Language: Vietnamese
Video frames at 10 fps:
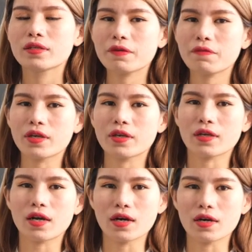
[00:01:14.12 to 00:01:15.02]
cái việc
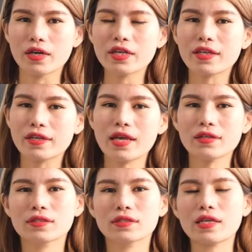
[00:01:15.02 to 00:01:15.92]
uh, internet
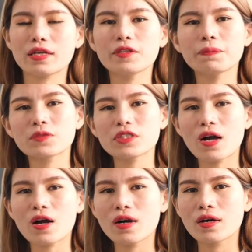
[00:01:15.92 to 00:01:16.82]
sẽ giúp
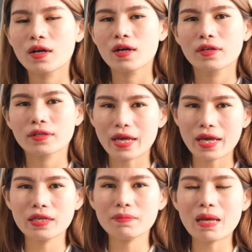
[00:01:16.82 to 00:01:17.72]
cho
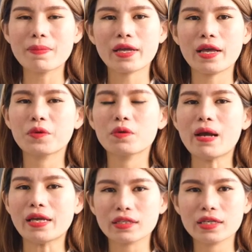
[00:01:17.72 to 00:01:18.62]
cái bài bán hàng của
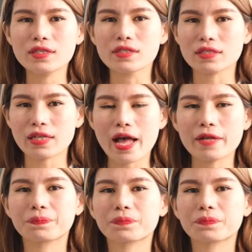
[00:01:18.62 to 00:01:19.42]
bạn đi được xa